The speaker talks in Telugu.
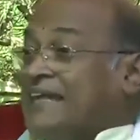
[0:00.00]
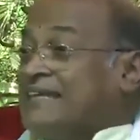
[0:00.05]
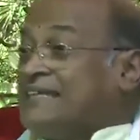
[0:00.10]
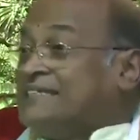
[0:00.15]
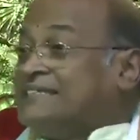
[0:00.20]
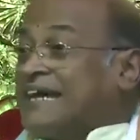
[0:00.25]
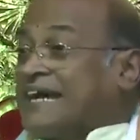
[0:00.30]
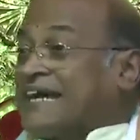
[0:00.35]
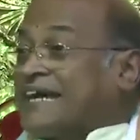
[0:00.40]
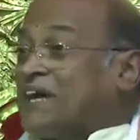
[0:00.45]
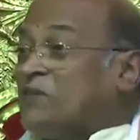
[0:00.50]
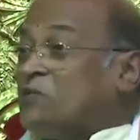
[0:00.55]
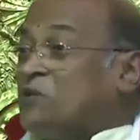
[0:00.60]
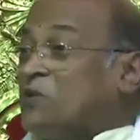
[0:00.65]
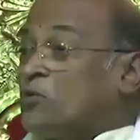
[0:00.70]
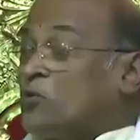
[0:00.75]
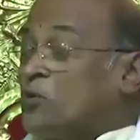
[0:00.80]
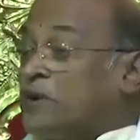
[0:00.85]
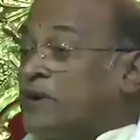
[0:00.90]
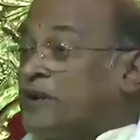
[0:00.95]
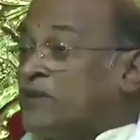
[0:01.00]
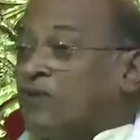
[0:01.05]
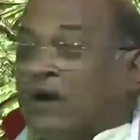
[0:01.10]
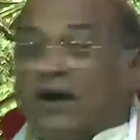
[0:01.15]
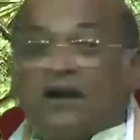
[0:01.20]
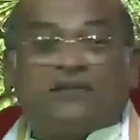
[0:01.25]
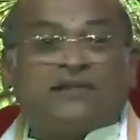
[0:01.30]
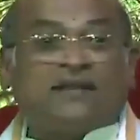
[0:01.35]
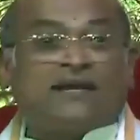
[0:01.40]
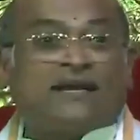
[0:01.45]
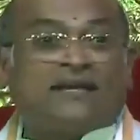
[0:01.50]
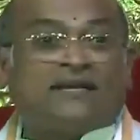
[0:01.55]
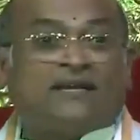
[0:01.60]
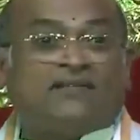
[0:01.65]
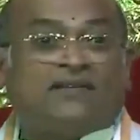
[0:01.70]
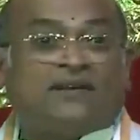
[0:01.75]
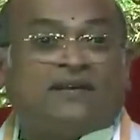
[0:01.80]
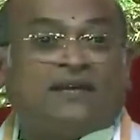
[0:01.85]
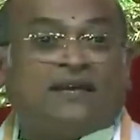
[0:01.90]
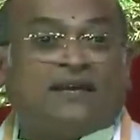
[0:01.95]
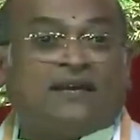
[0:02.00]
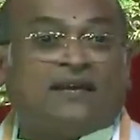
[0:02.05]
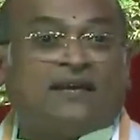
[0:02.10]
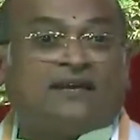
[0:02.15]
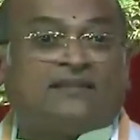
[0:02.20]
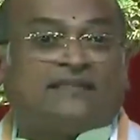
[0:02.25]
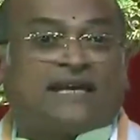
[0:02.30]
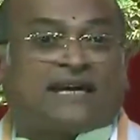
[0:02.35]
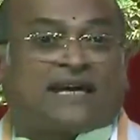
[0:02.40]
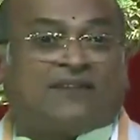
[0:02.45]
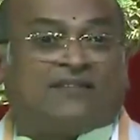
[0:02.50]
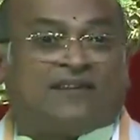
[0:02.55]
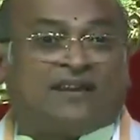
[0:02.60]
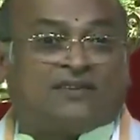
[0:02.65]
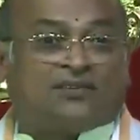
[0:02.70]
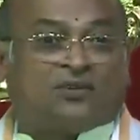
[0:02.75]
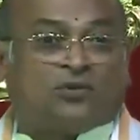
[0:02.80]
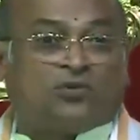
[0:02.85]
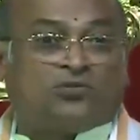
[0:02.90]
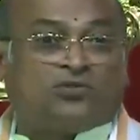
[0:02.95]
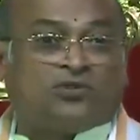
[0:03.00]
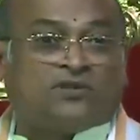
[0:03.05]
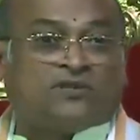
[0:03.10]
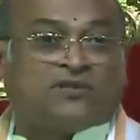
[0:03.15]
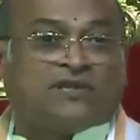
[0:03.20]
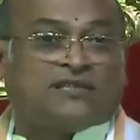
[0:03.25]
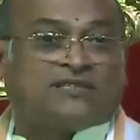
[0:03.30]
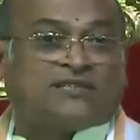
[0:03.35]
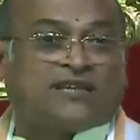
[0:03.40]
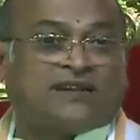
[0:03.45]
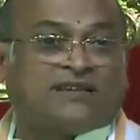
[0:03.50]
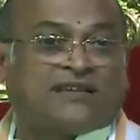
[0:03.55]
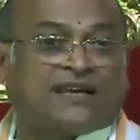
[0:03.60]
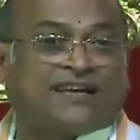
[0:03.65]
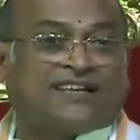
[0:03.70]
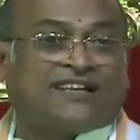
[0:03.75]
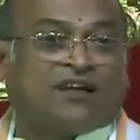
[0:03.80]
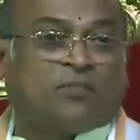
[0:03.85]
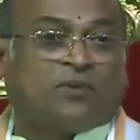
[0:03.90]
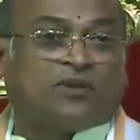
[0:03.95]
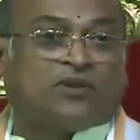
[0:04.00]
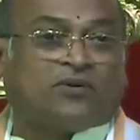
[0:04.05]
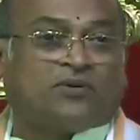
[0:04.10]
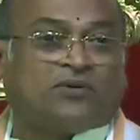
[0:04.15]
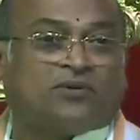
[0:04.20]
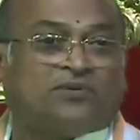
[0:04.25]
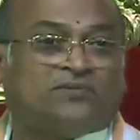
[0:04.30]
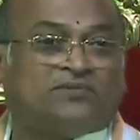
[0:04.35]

అది చక్రం అనుకోండి వాడు దిగేది ఏమిటి చక్రం ఎలా తిరుగుతుంది చచ్చినట్టు దిక్క తప్పదు